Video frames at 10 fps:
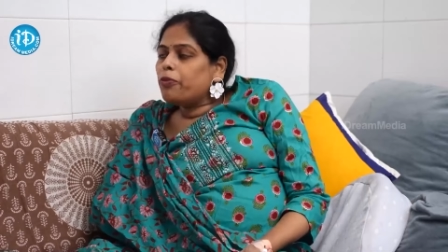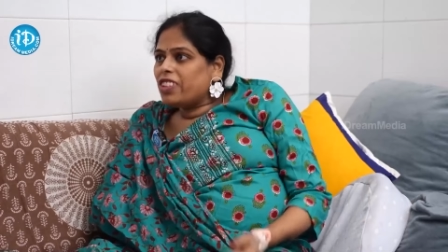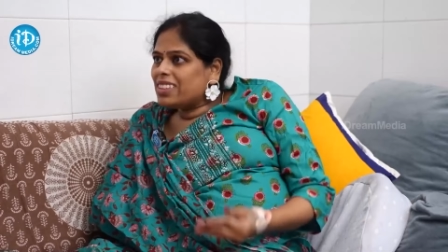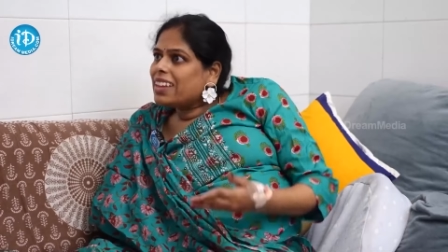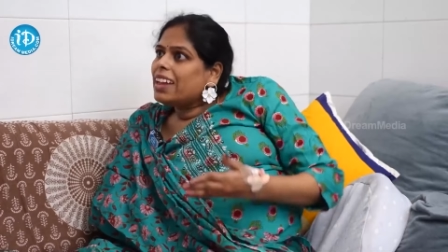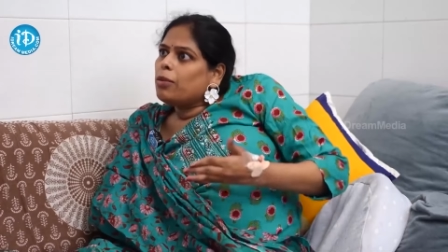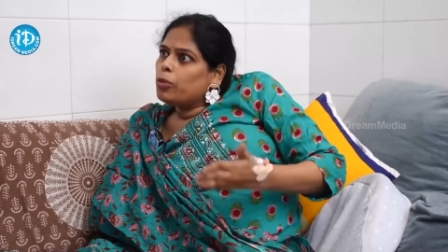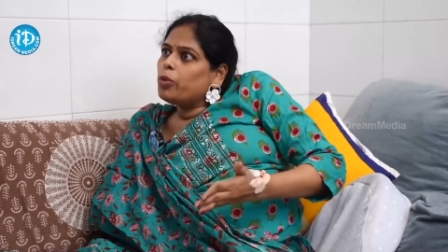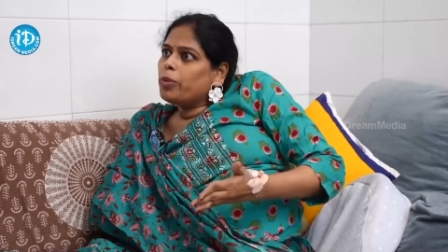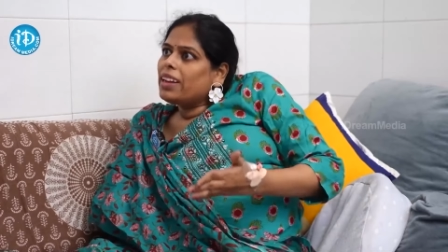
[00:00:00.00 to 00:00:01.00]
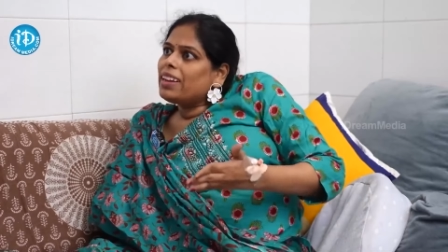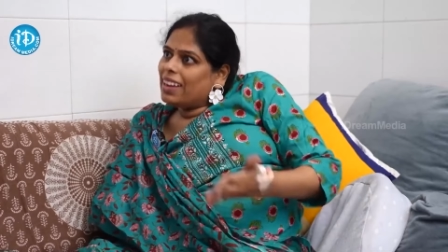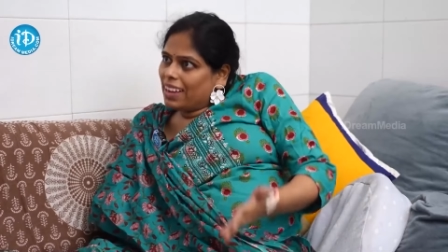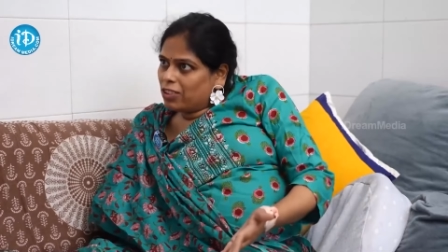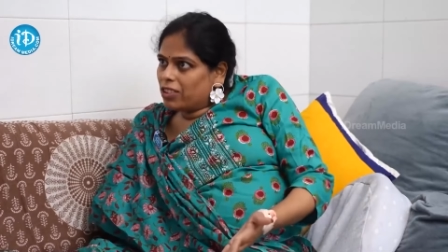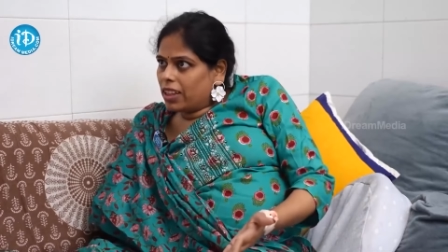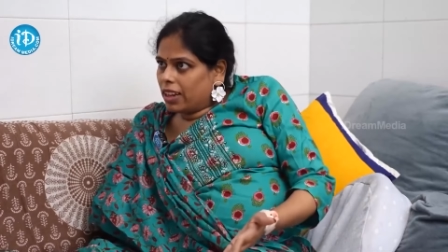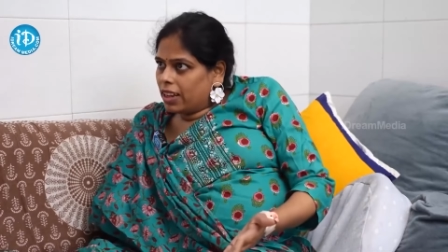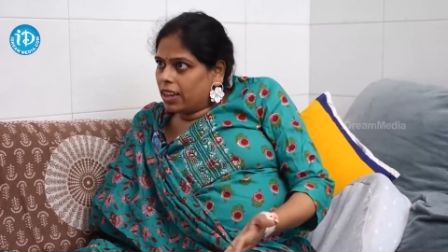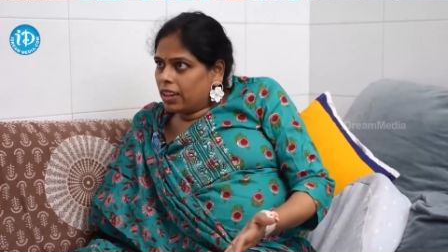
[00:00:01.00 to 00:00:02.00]
ఫిజికల్ మూమెంట్ లేదు
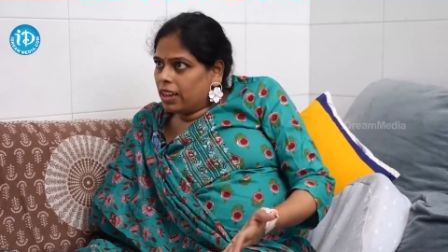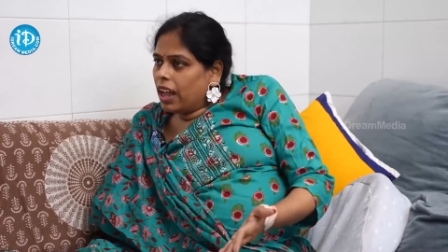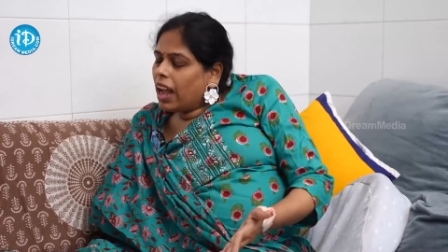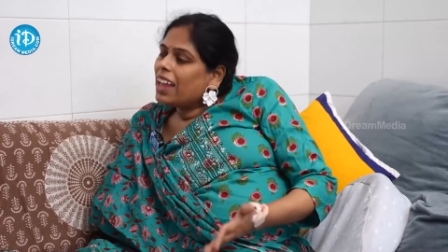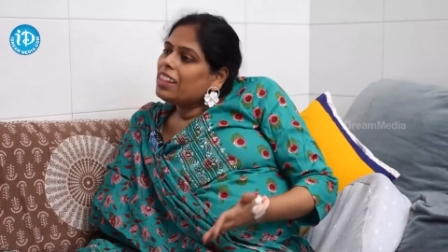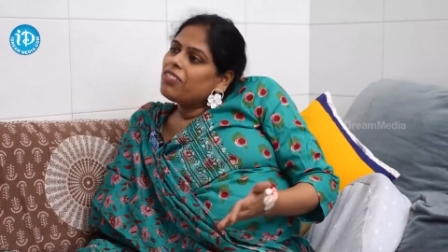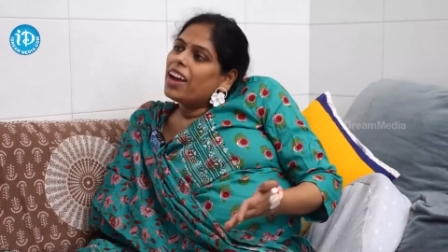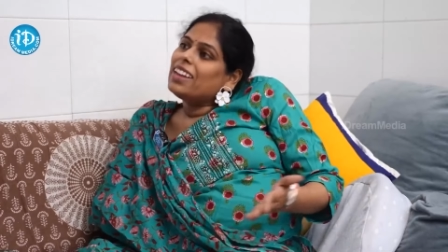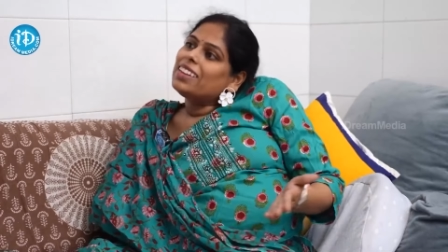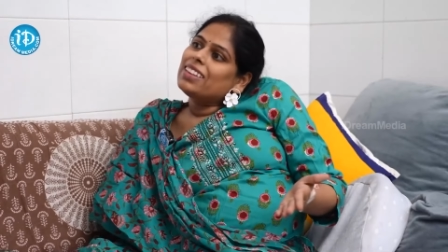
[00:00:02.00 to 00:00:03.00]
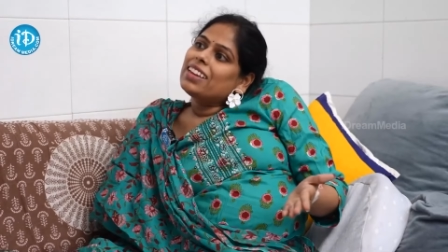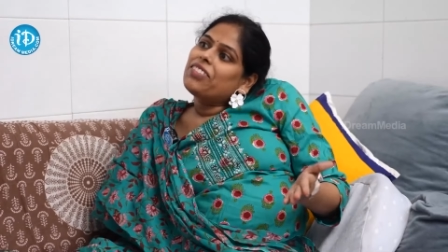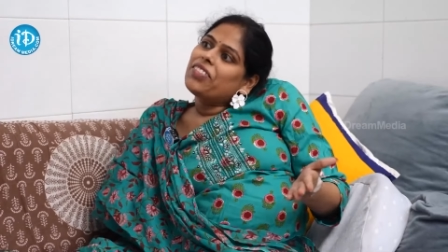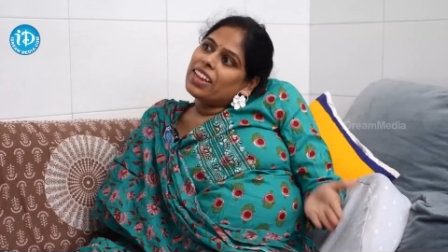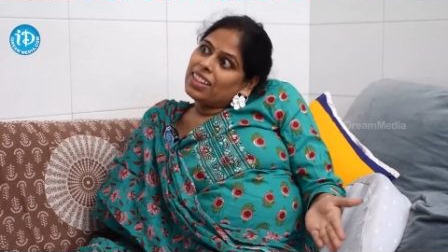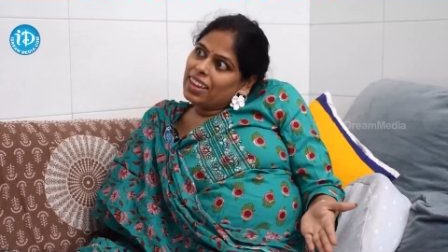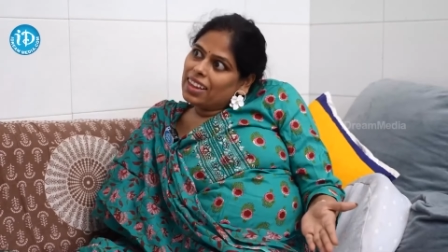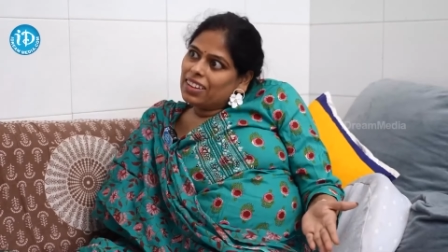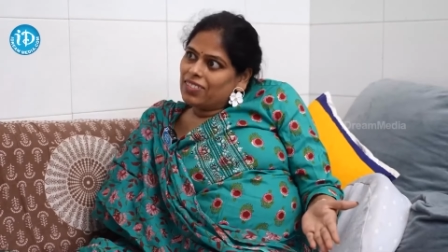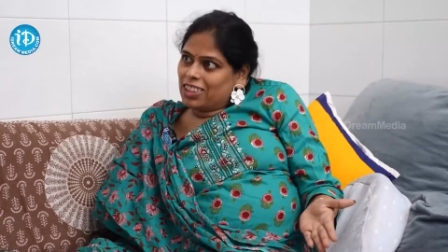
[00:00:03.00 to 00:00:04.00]
తనకి అది వాళ్ళిద్దరి
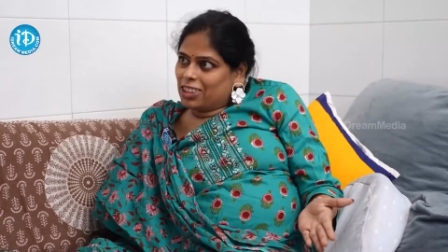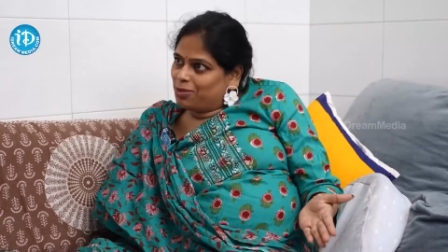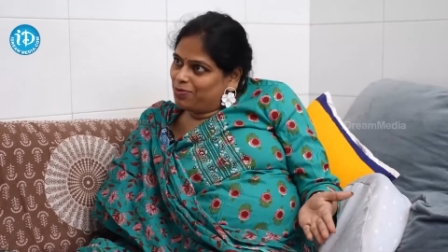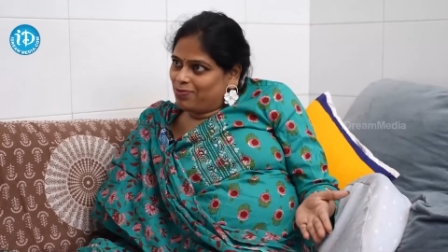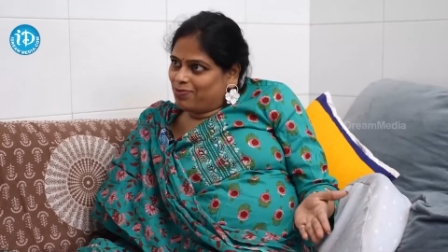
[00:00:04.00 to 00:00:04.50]
వ్యక్తిగత విషయం